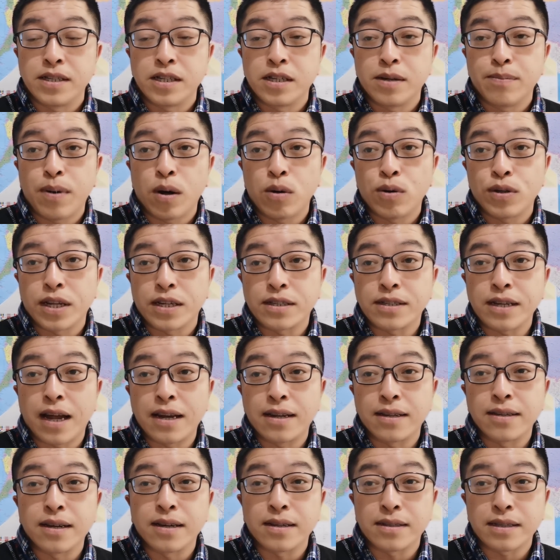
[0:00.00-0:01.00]
其实包括他炸
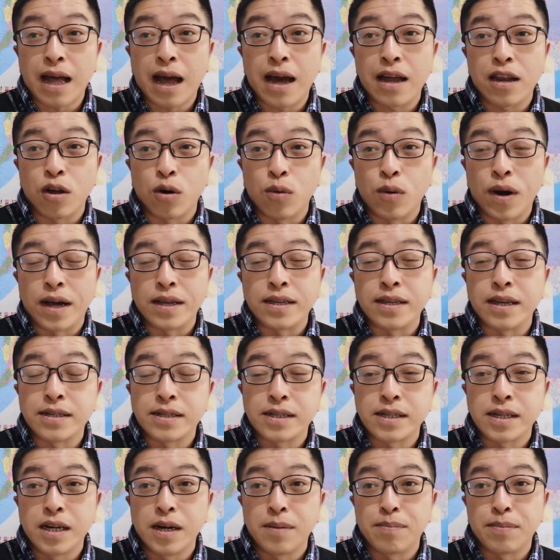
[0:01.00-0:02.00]
的那个大楼啊，也
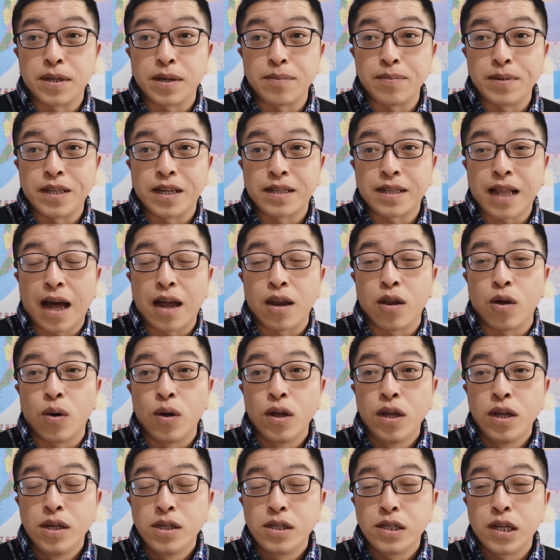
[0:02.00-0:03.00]
是一个平民的大楼。
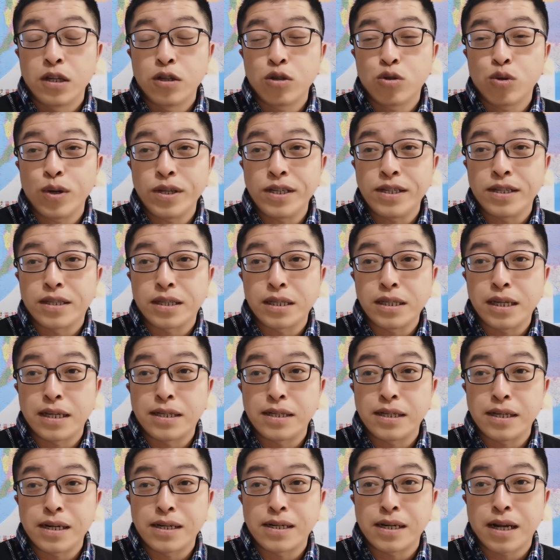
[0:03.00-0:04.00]
也就是说，以色列
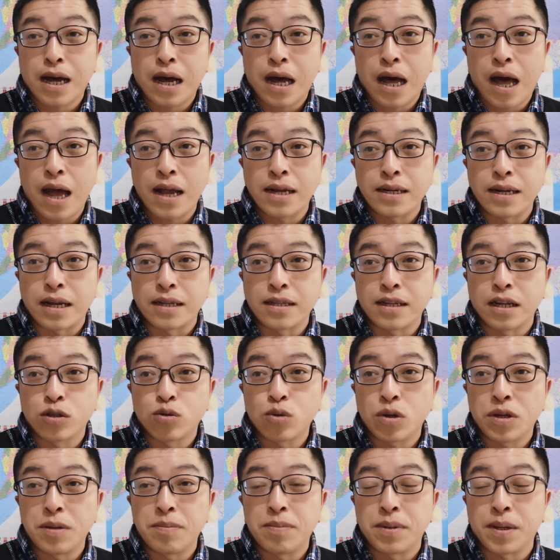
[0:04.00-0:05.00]
其实是悍然的
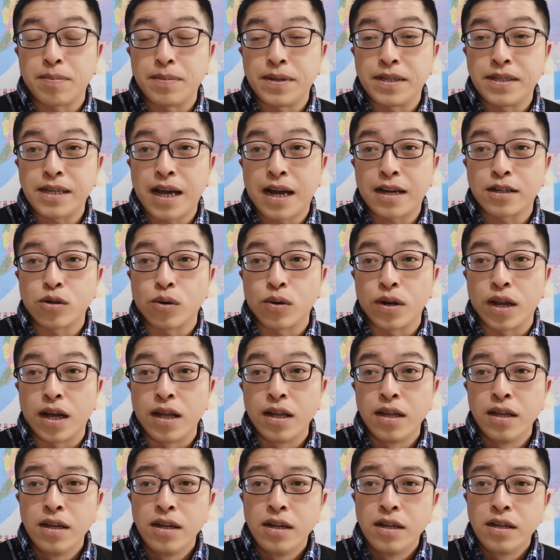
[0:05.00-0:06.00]
对平民下手了。
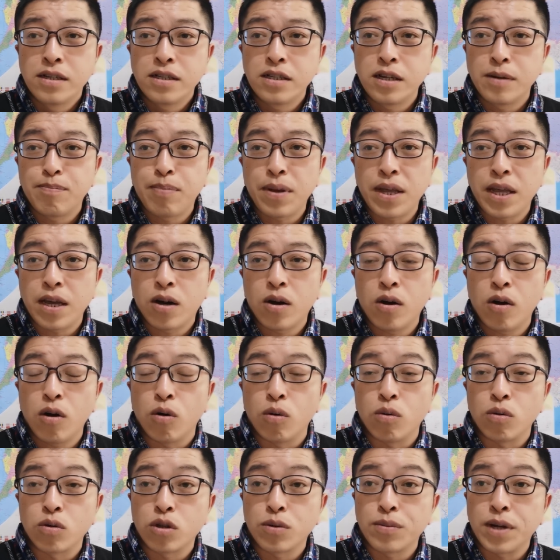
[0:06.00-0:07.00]
这背
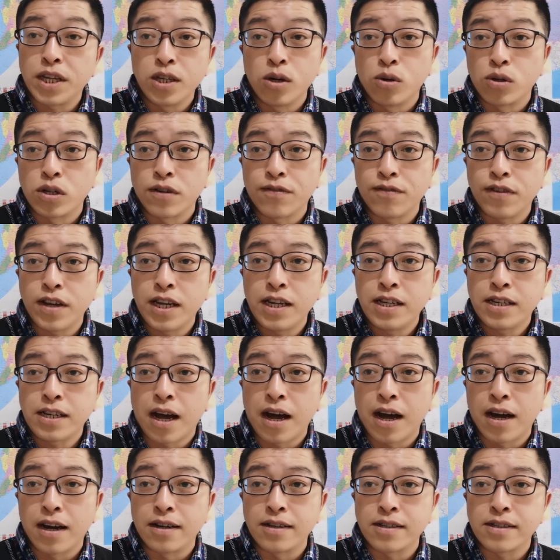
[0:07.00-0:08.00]
后，对吧，有着非
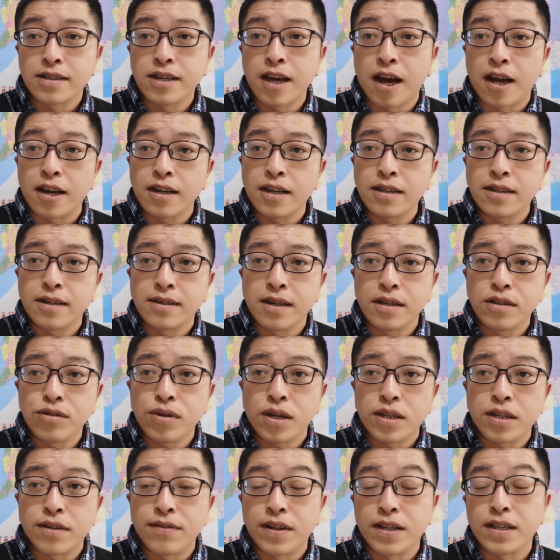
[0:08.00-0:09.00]
常强烈的人
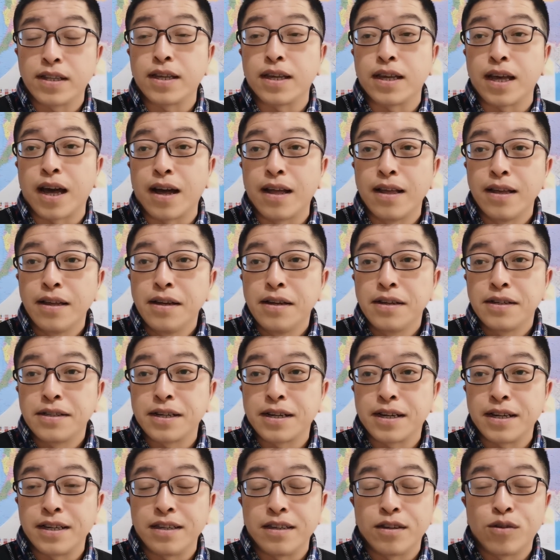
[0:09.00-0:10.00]
权的问题啊。
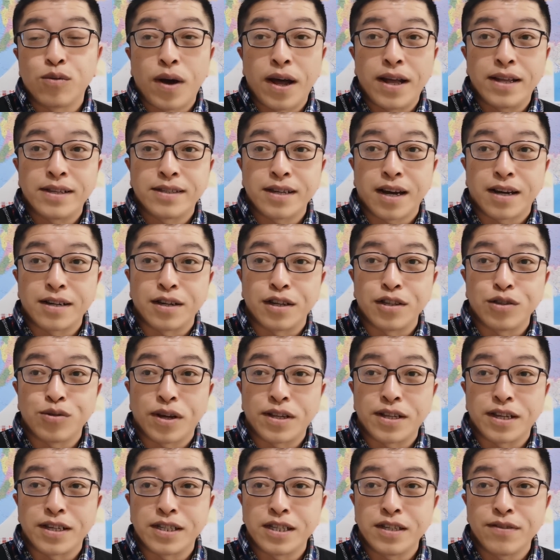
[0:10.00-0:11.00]
这个一贯讲人
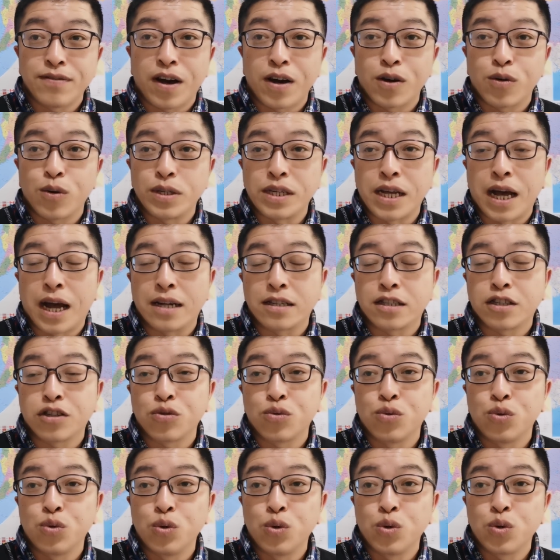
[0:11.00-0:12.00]
权的西方国家，似
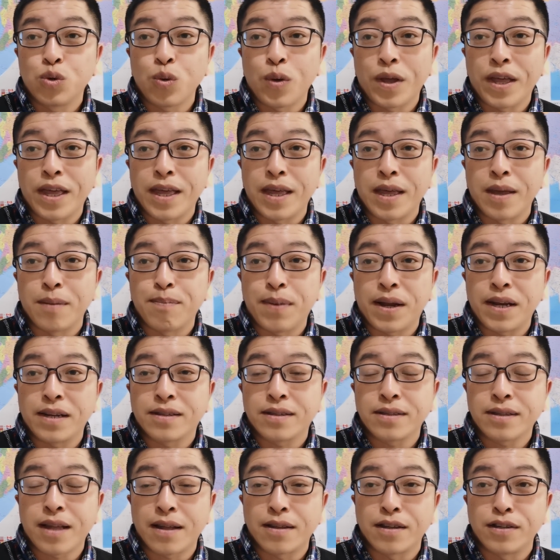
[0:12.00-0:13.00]
乎对巴勒
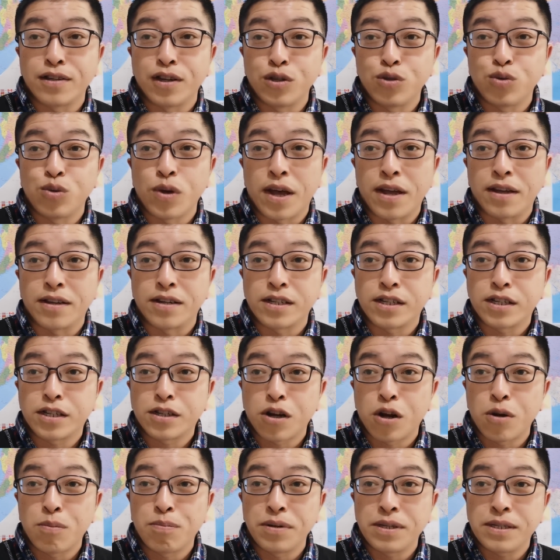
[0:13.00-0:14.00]
斯坦的人权
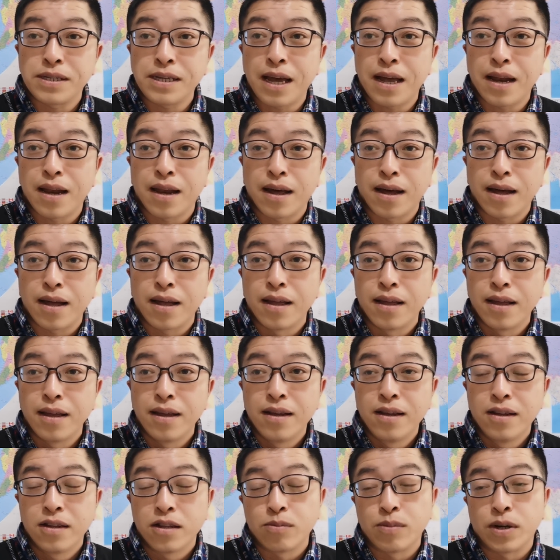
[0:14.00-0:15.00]
视而不见了，
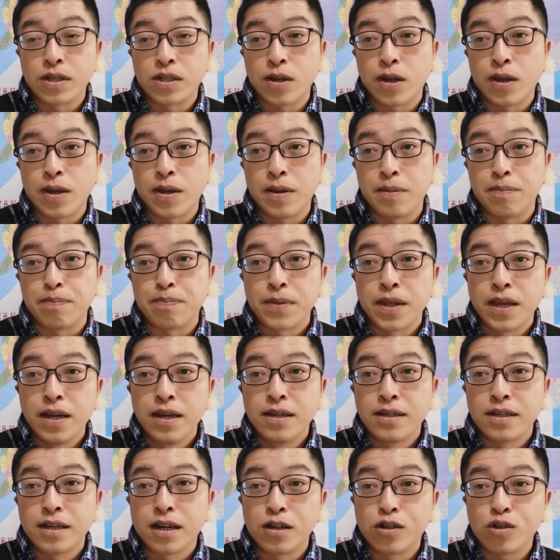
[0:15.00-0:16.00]
对吧？对
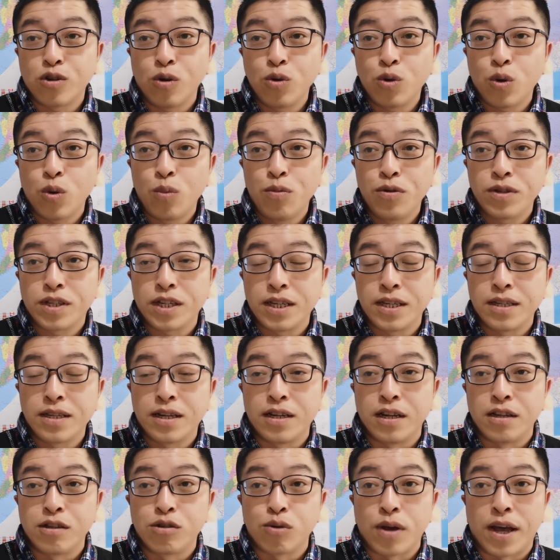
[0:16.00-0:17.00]
这个中东穆斯林的
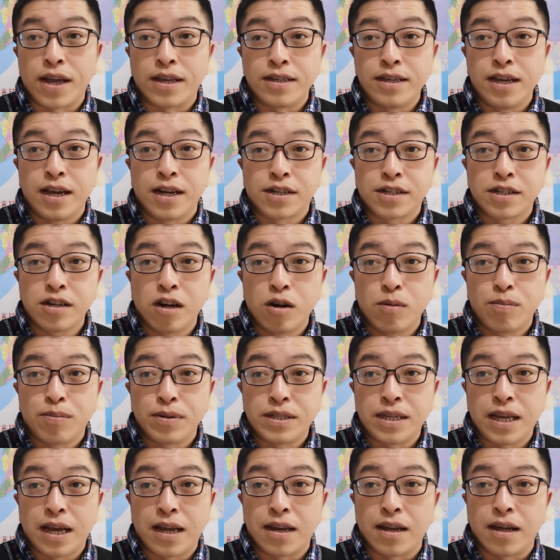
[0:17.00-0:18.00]
人权也视而不
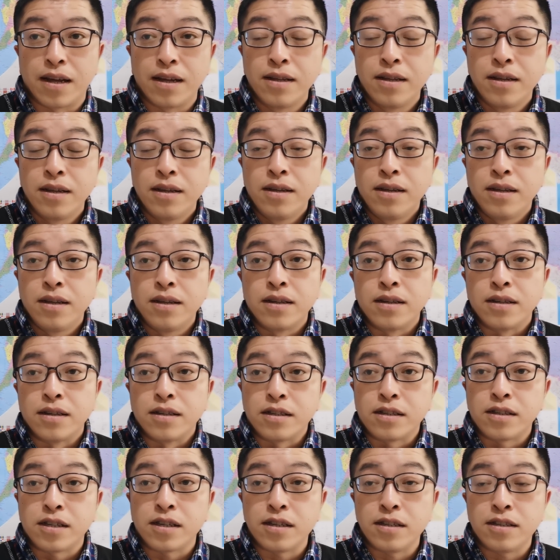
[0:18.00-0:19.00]
见了。
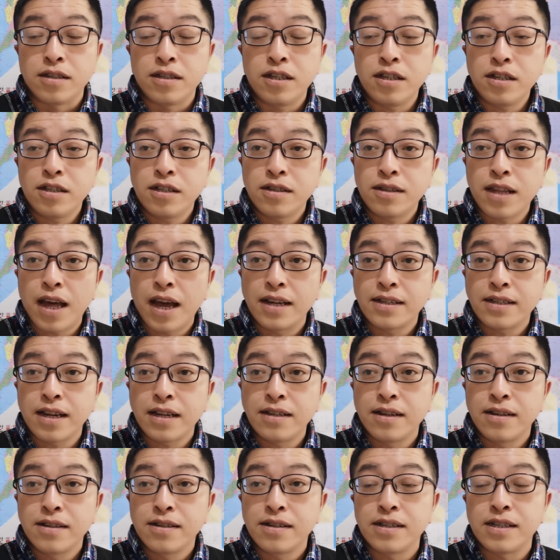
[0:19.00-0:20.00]
其其实，在
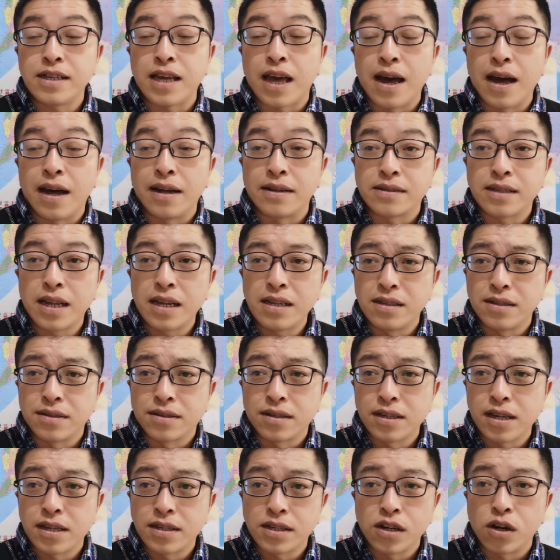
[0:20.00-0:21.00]
战争之前啊，在以
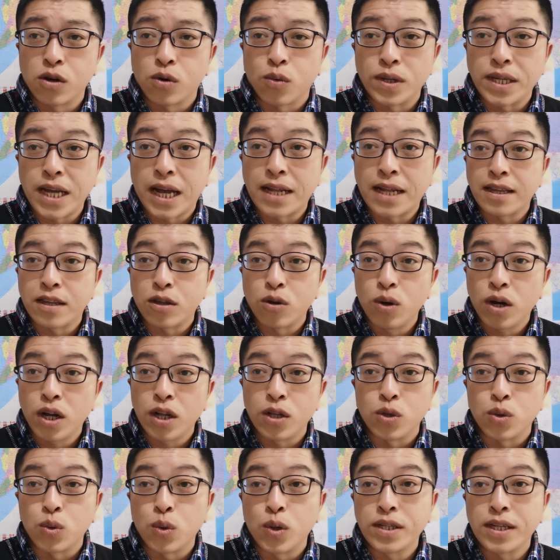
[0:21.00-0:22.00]
色列这个国内，有
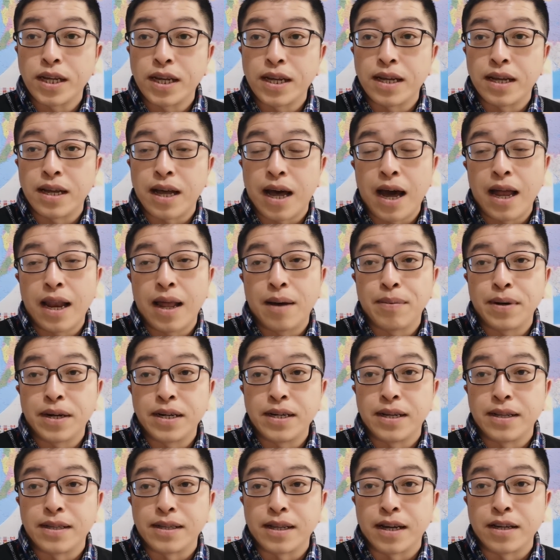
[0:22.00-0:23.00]
很多的阿拉伯
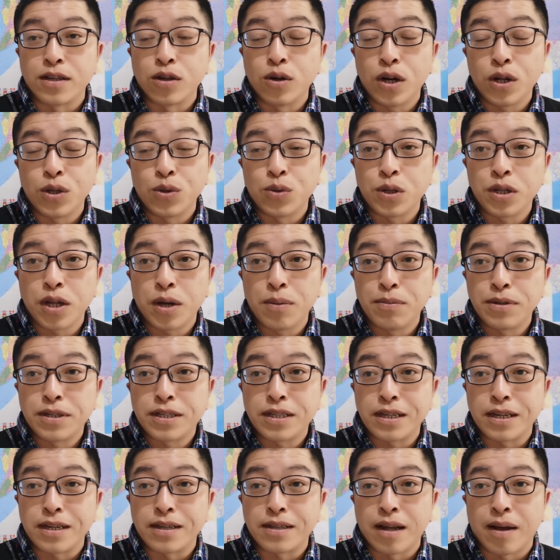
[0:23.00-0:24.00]
人的，有很多的穆
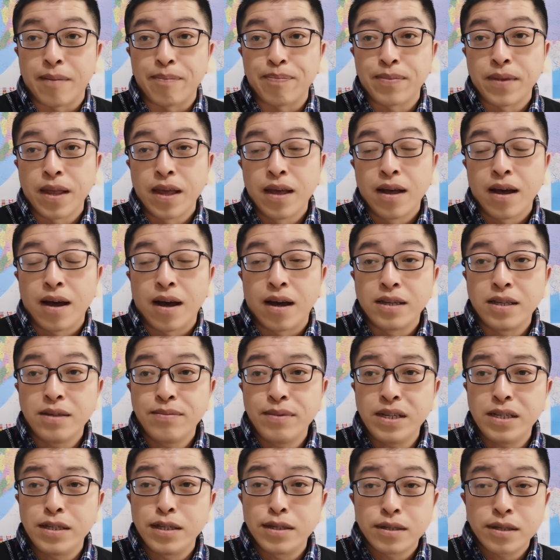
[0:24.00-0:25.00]
斯林的。啊，因
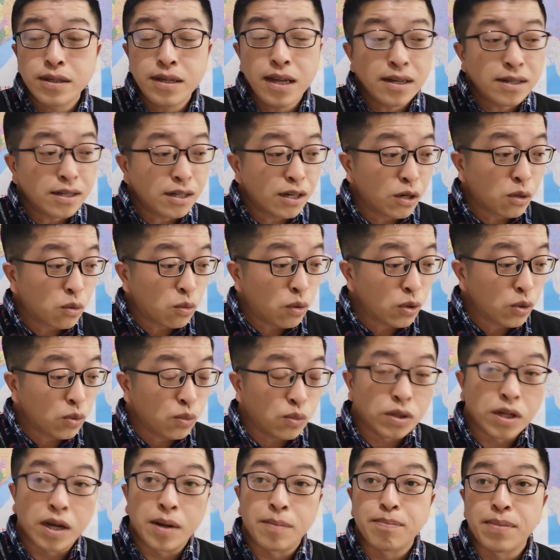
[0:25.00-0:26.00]
为以色列这个国
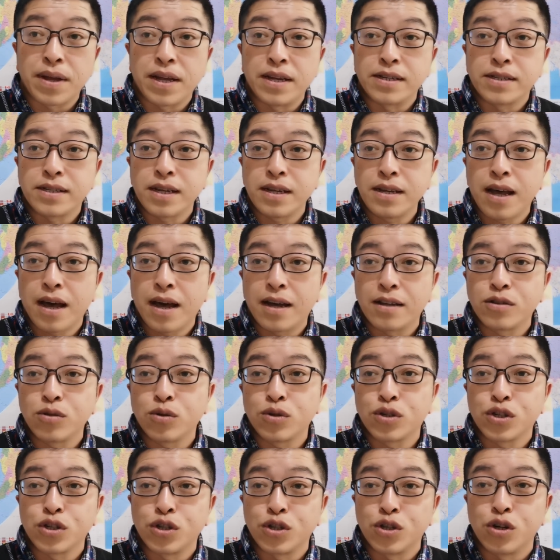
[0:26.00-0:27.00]
土呢，本身啊就
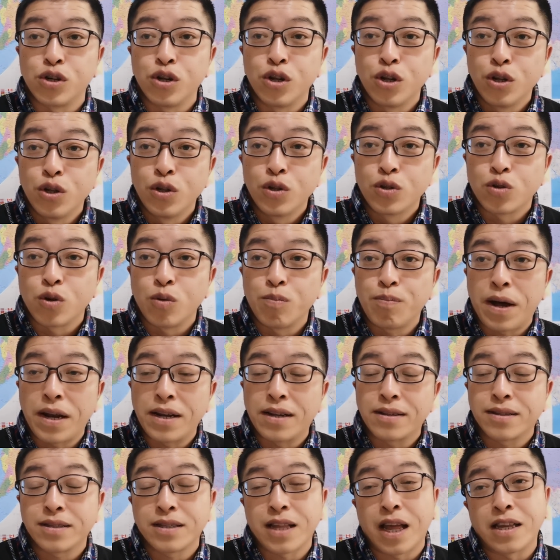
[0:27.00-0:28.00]
是从巴
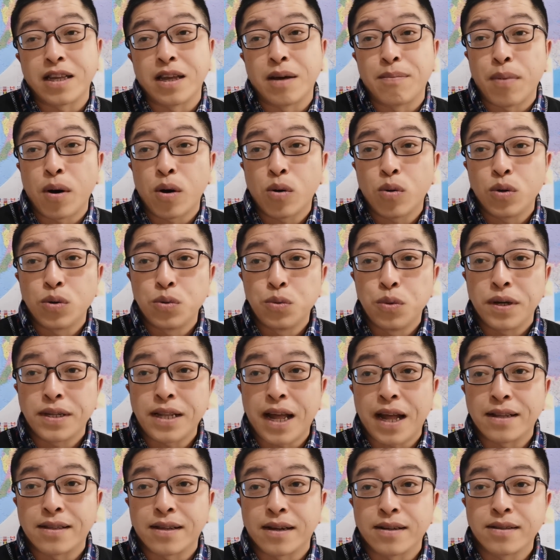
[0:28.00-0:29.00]
勒斯坦，也包括约
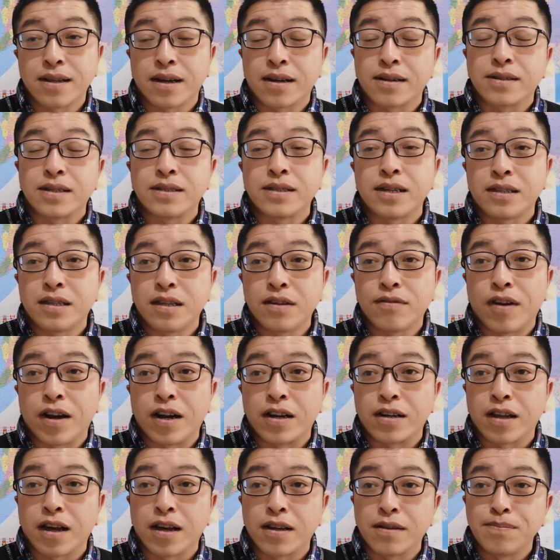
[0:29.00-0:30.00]
旦等等这些地
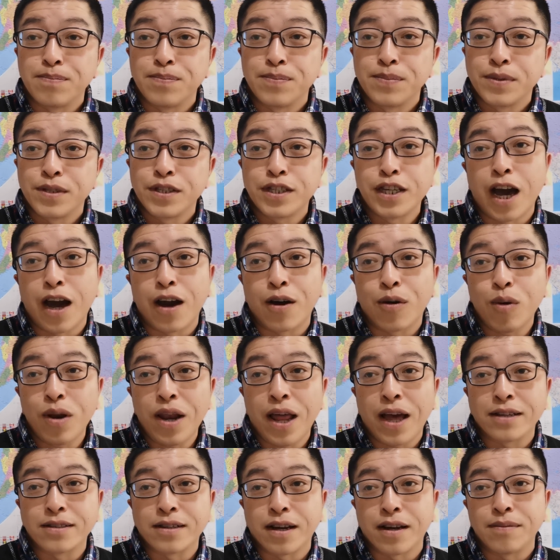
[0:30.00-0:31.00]
方呢抢过
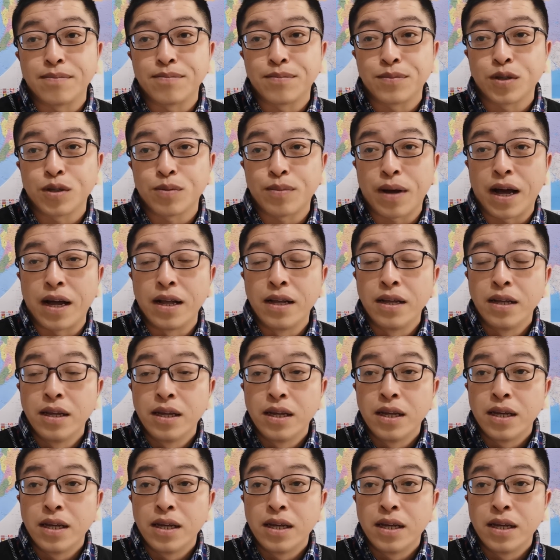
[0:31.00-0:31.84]
来的，对吧？